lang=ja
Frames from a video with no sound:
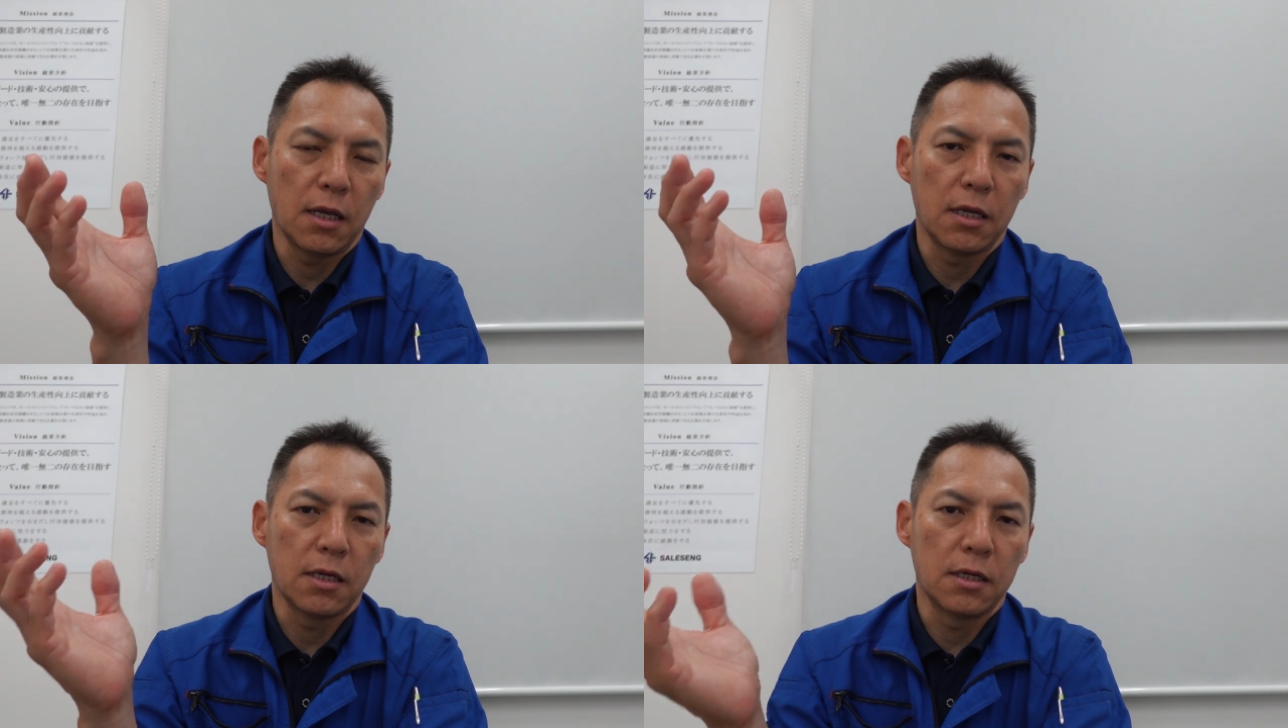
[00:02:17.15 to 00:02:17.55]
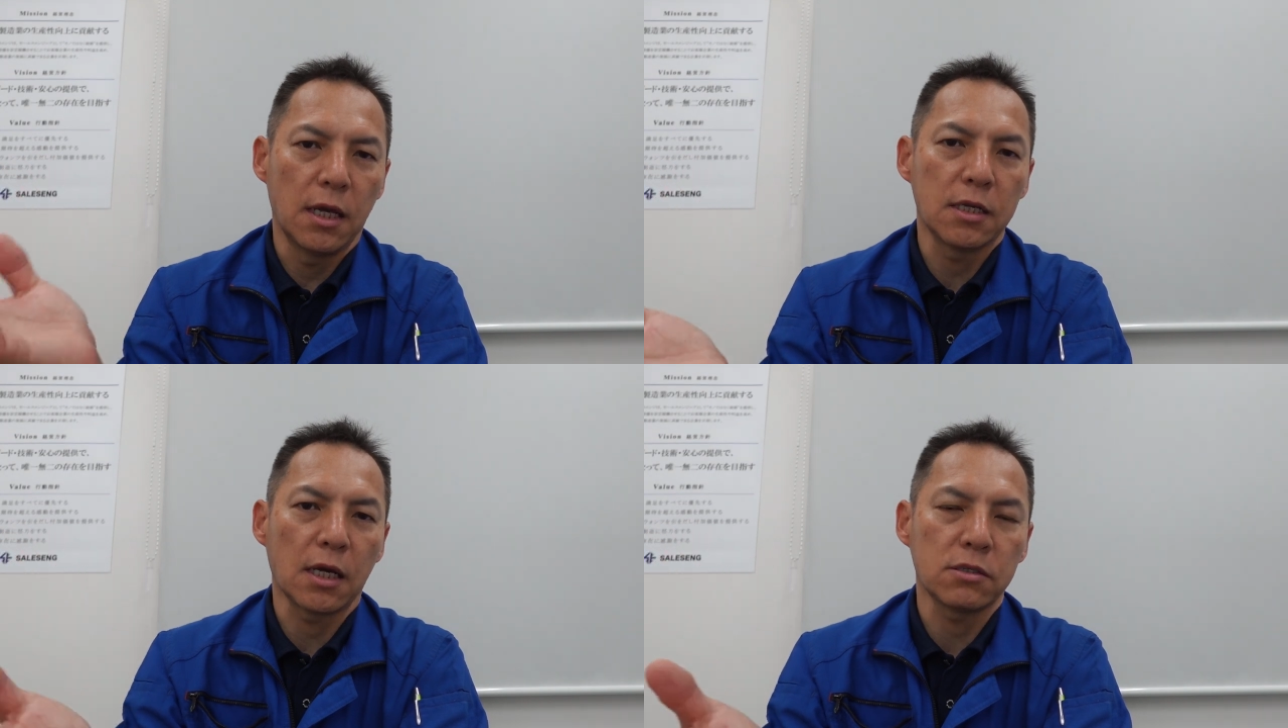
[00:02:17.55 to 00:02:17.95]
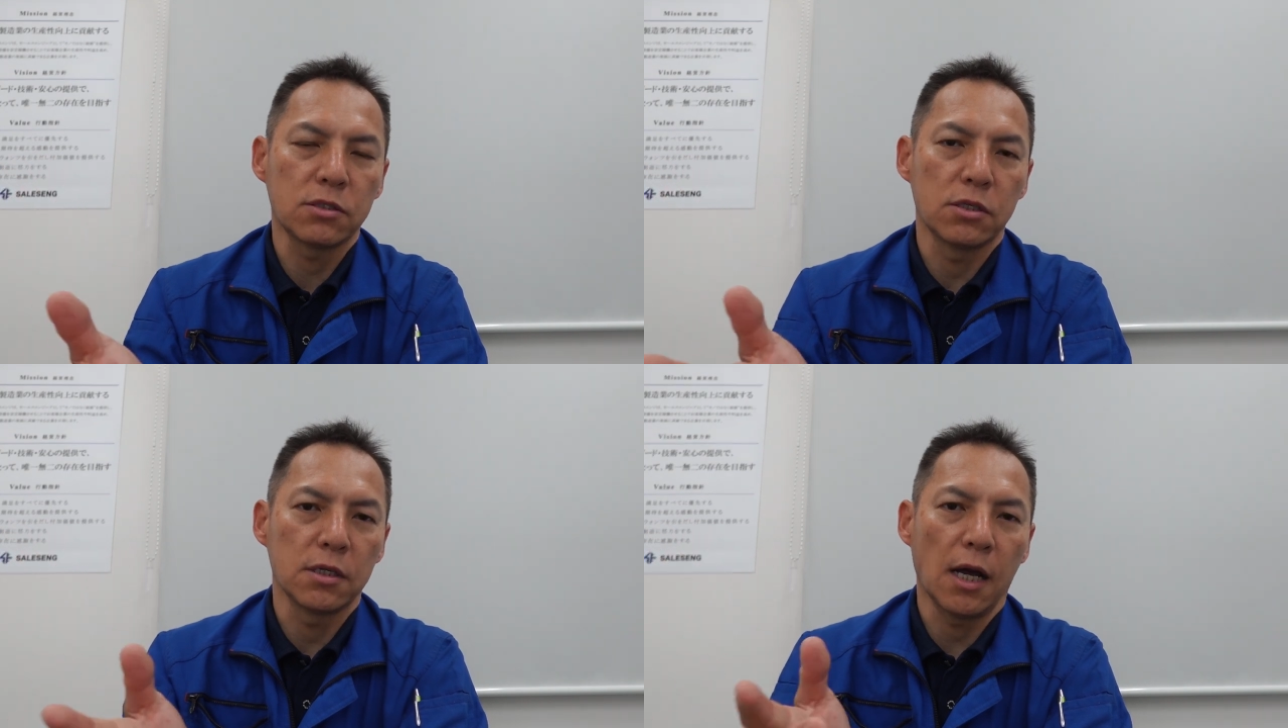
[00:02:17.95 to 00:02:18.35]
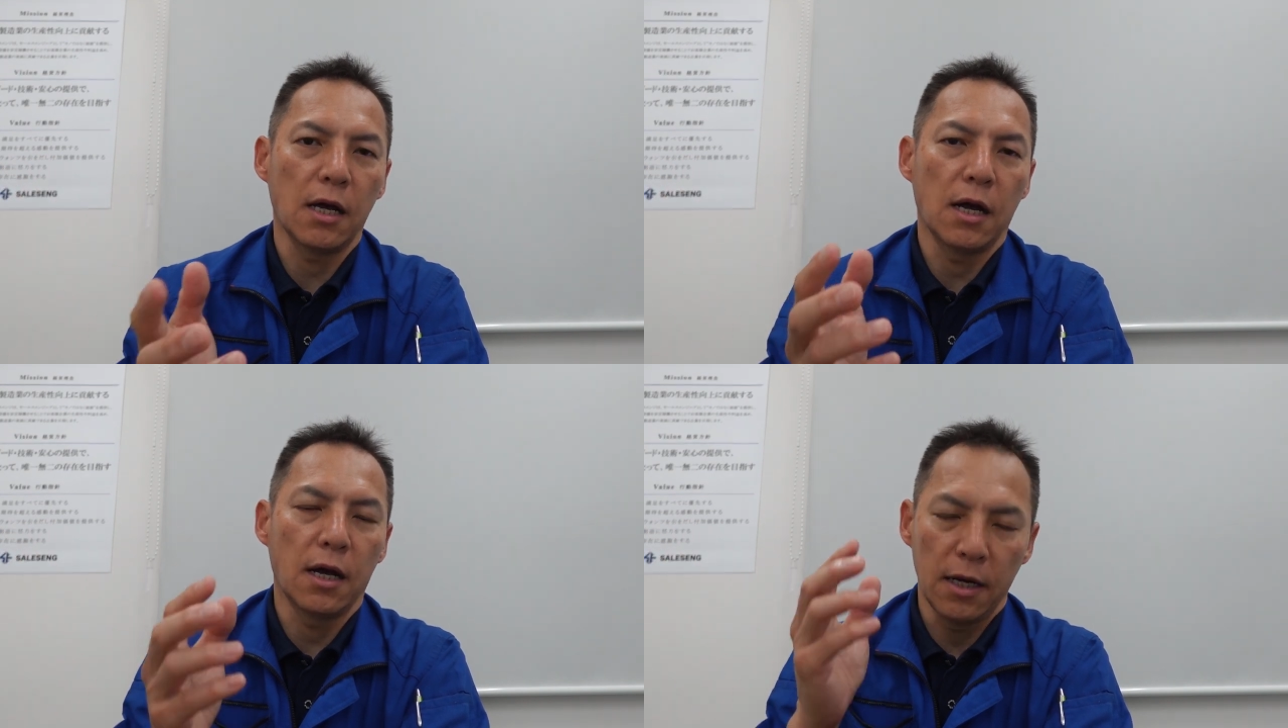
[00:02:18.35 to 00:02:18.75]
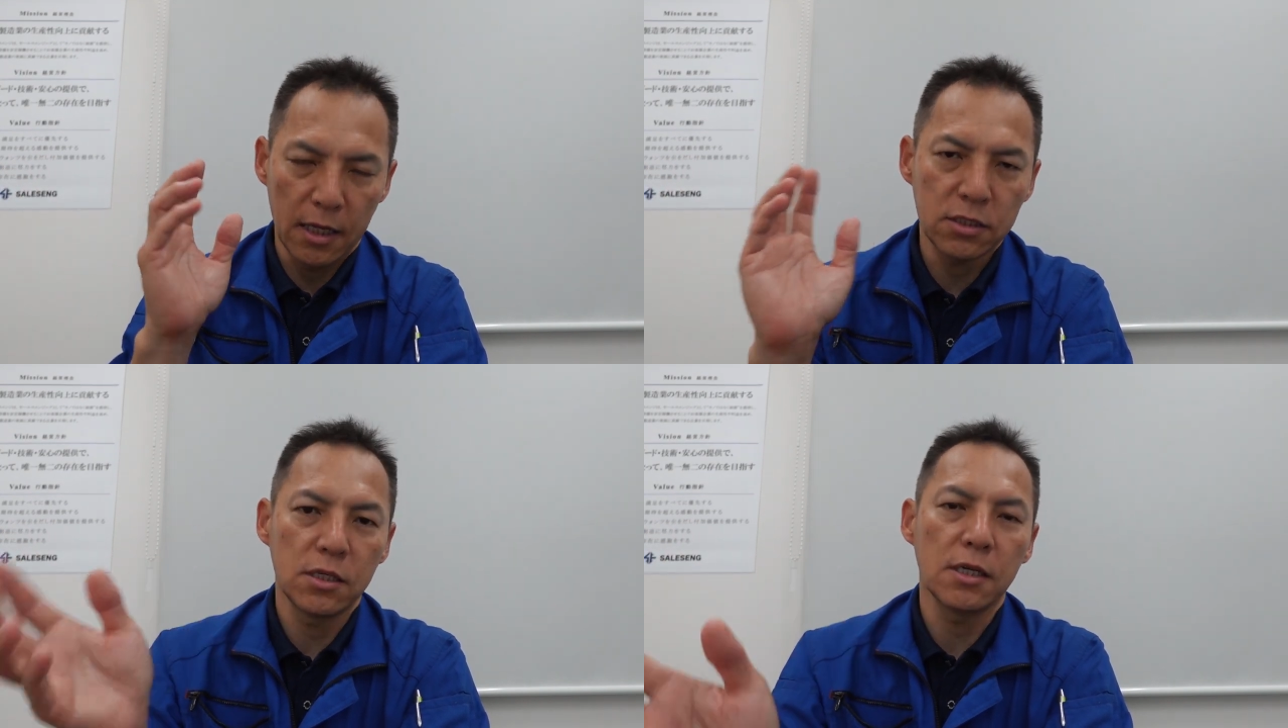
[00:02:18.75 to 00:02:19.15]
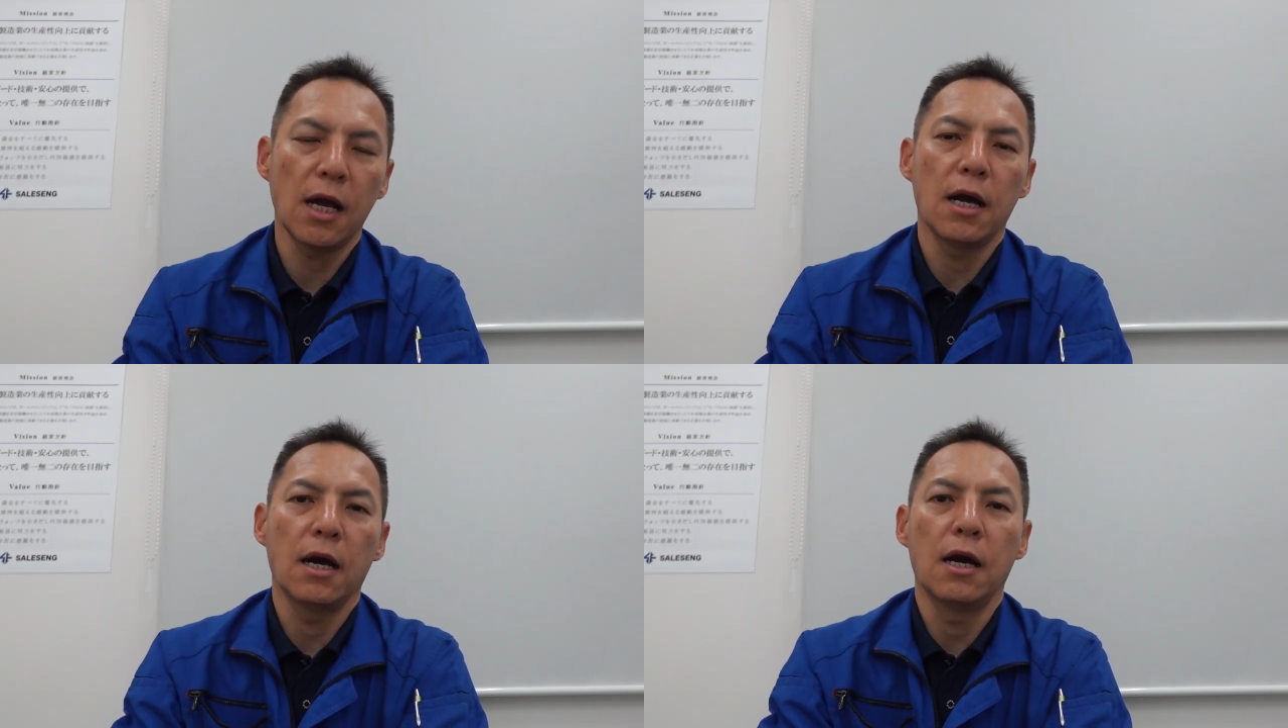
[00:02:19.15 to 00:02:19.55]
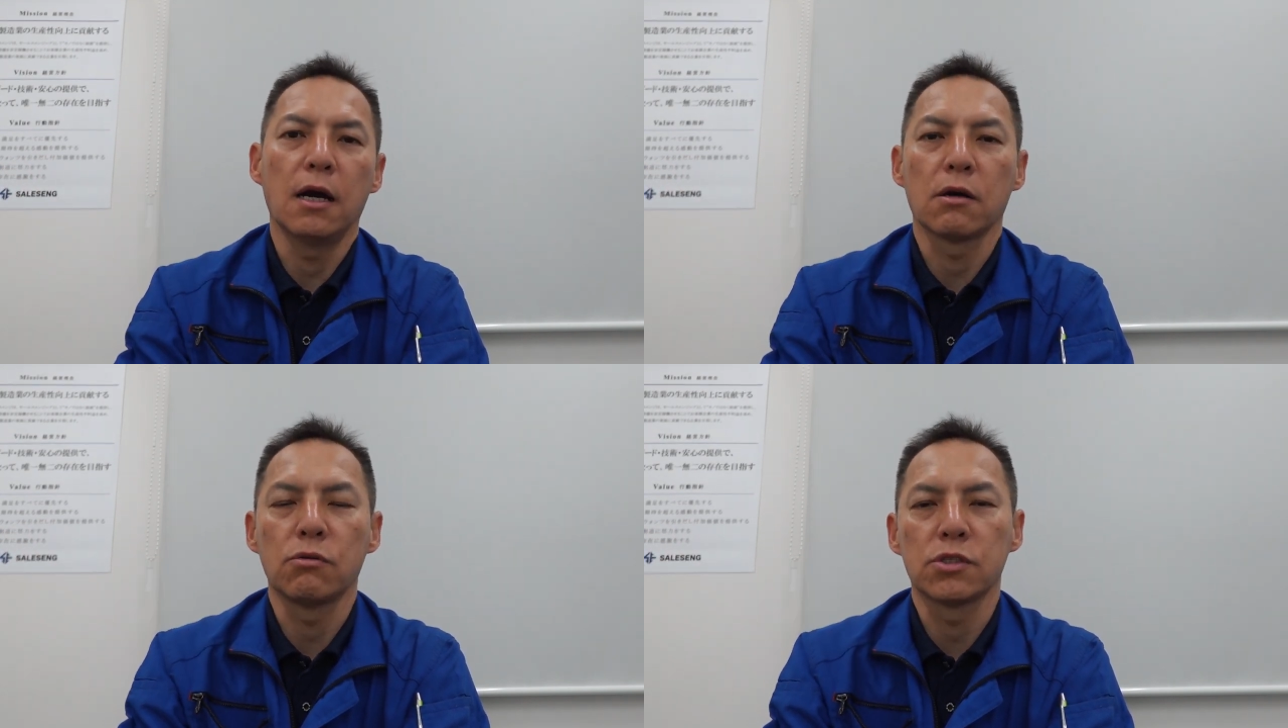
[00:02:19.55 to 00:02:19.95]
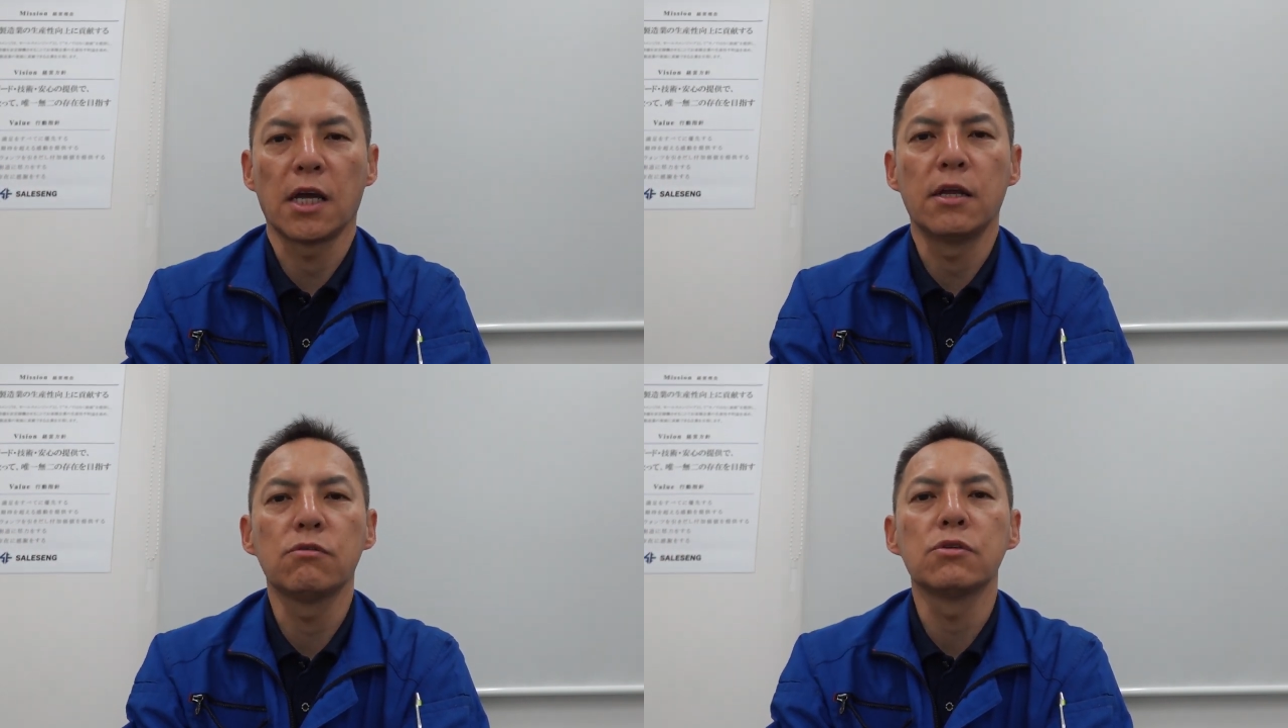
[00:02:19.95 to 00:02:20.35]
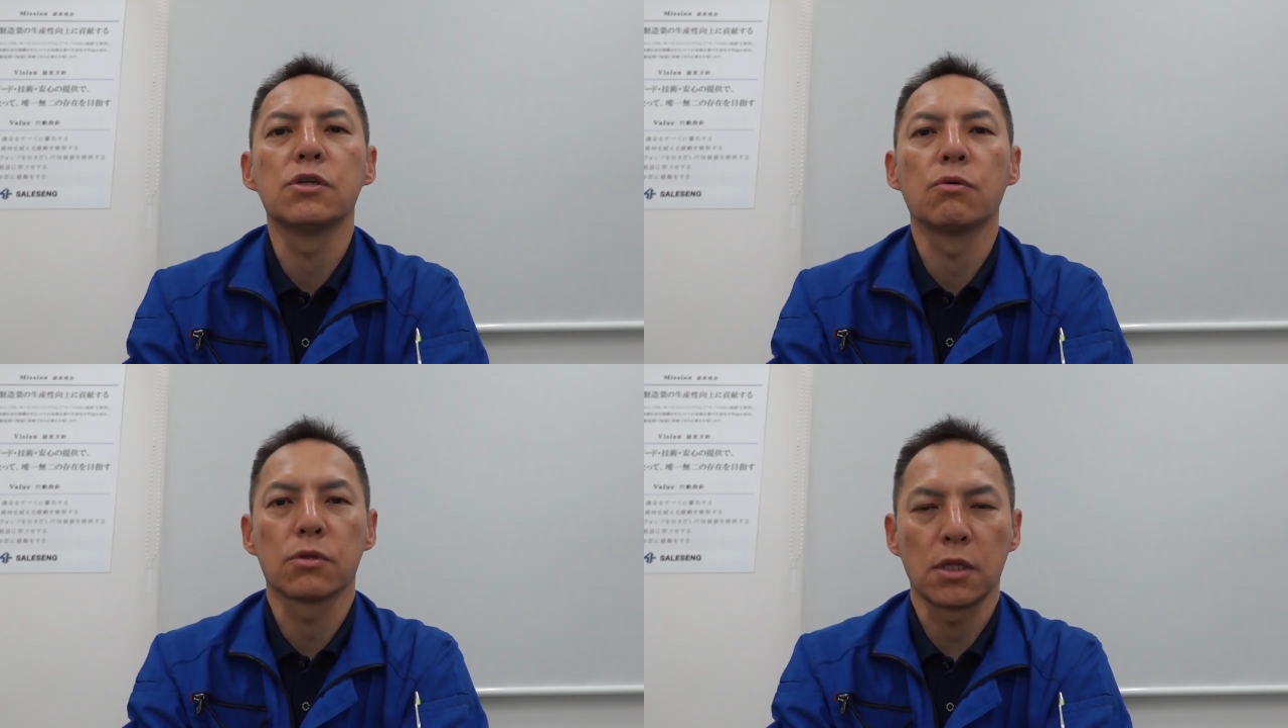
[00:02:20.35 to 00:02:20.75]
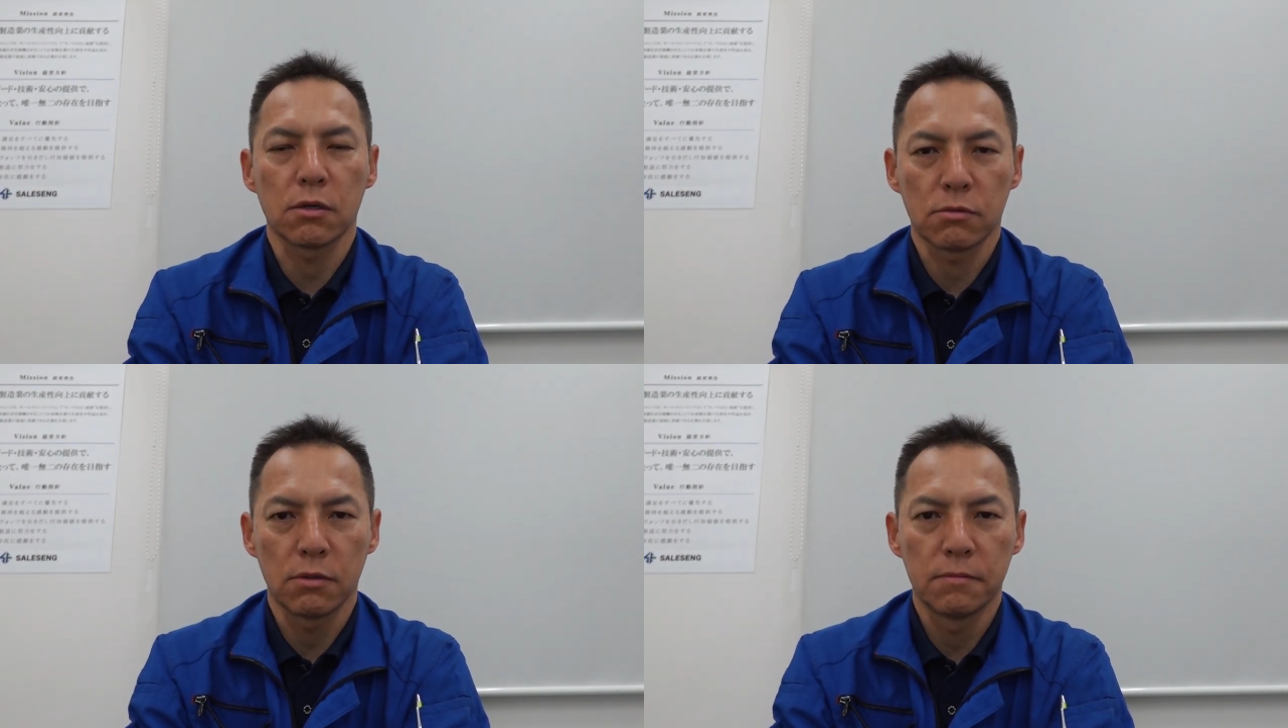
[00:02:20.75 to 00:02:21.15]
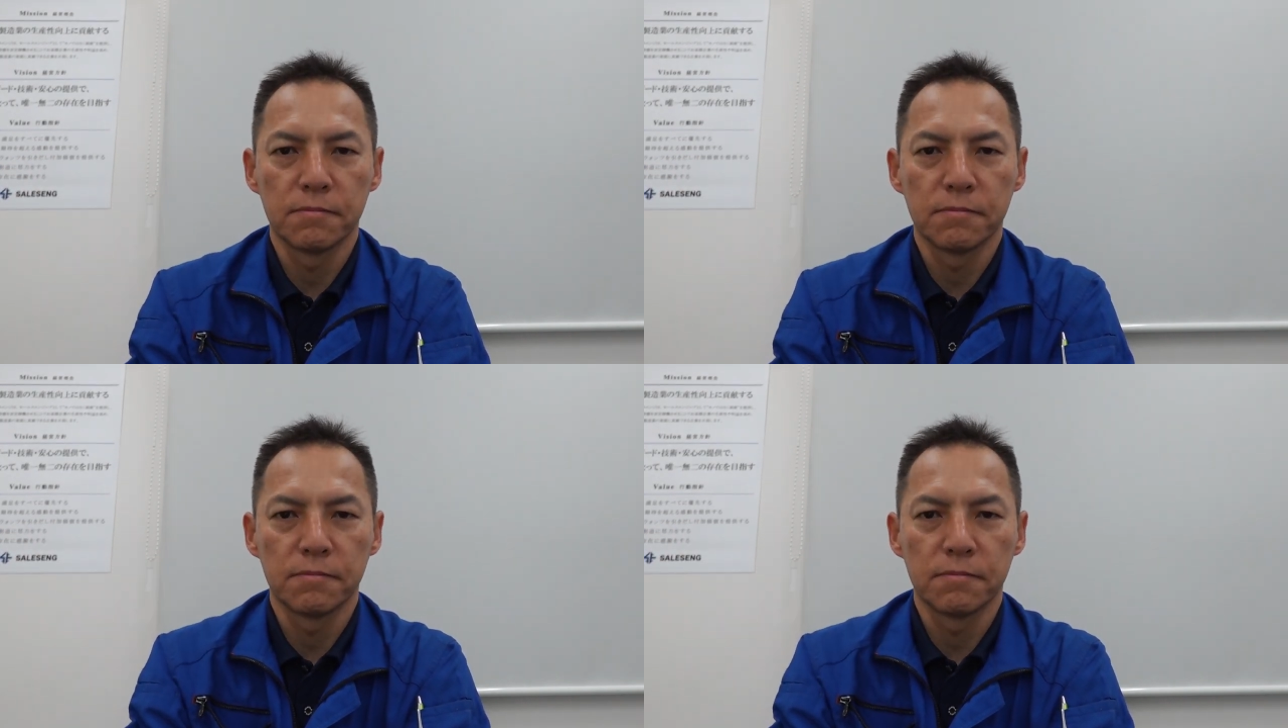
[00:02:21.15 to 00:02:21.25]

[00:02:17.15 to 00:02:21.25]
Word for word: えー、冷却水が冷水があこう茶色く濁っていくと